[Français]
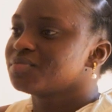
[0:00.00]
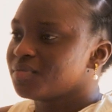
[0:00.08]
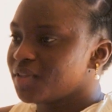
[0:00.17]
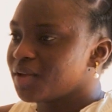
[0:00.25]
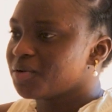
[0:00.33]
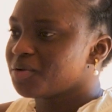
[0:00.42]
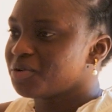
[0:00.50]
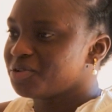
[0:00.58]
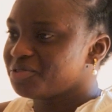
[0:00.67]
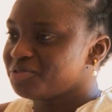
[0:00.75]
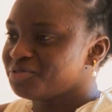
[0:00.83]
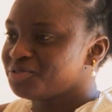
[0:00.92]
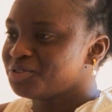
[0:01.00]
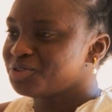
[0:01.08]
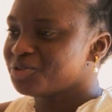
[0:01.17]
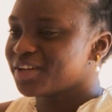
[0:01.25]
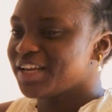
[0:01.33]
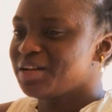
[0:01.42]
D'accord.
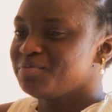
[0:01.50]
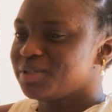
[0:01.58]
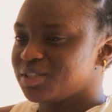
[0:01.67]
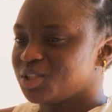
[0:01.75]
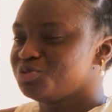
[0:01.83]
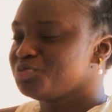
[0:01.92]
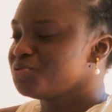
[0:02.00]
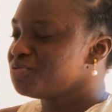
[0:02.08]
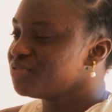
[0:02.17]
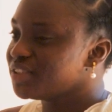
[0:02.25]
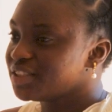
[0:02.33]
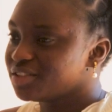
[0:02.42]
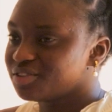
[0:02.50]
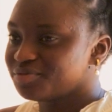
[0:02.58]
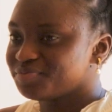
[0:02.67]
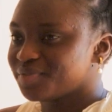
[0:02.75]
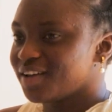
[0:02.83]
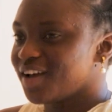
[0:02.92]
Donc, quel message vous pouvez
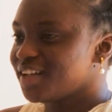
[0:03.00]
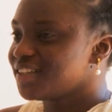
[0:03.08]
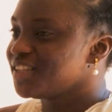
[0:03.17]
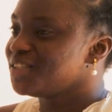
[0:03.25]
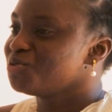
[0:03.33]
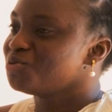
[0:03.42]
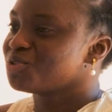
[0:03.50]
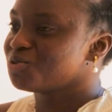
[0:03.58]
adresser aux